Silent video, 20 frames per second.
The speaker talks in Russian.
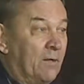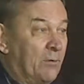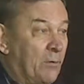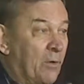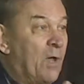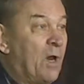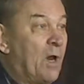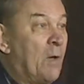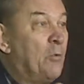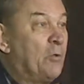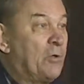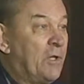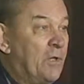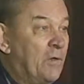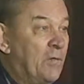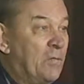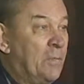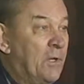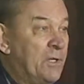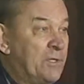которая
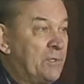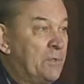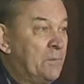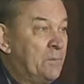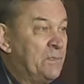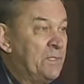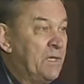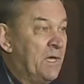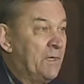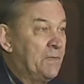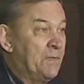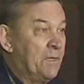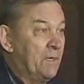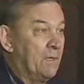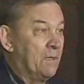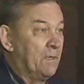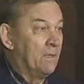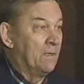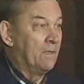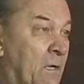работала в Большом театре.
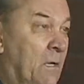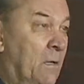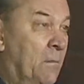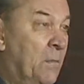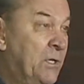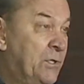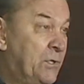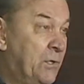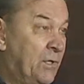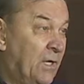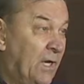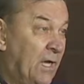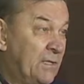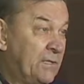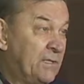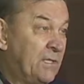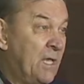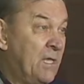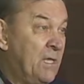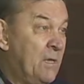И мы еще до
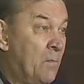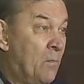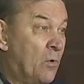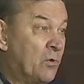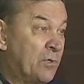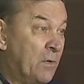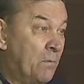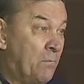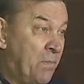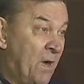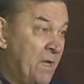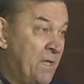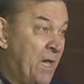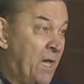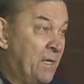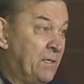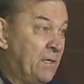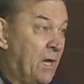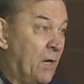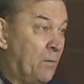конца не можем
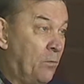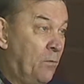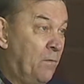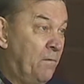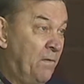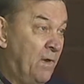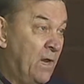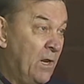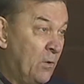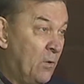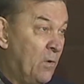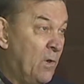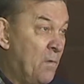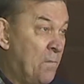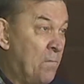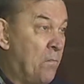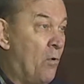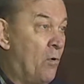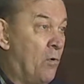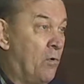понять, какую великую
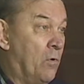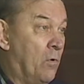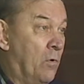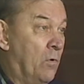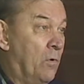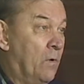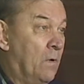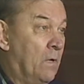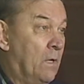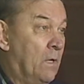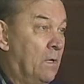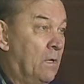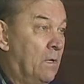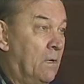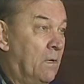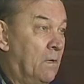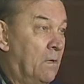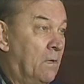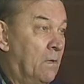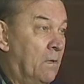эпоху
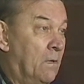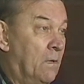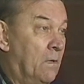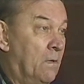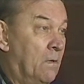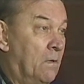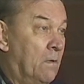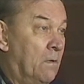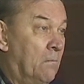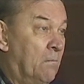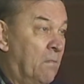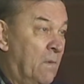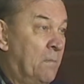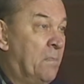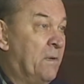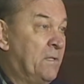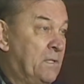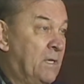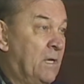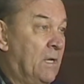мы
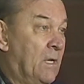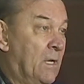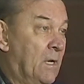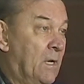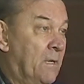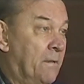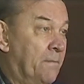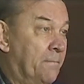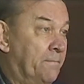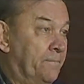потеряли.